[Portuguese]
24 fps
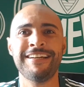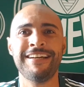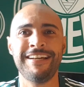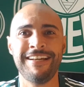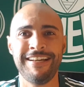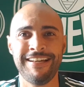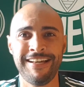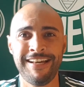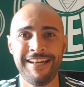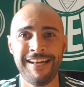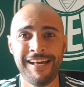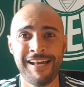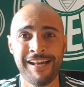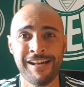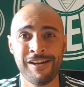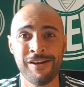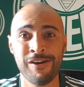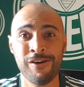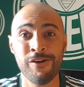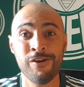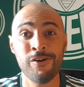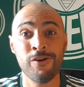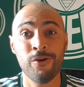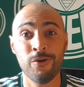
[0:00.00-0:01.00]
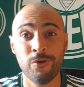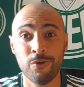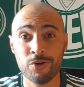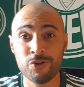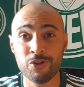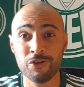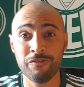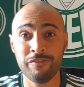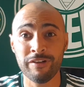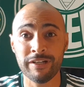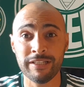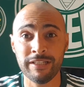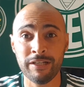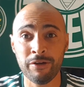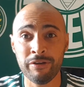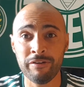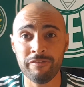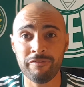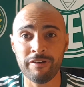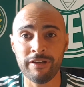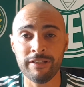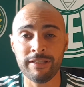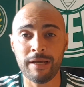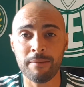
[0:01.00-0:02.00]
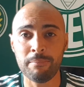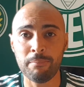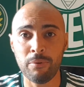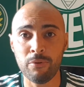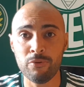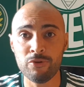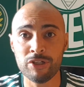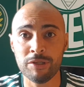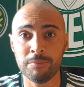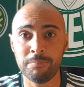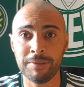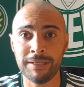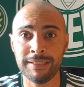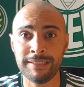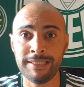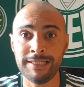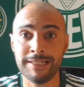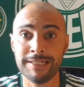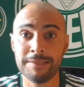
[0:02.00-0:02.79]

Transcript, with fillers: É, hoje o Verdão enfrenta a Ponte Preta em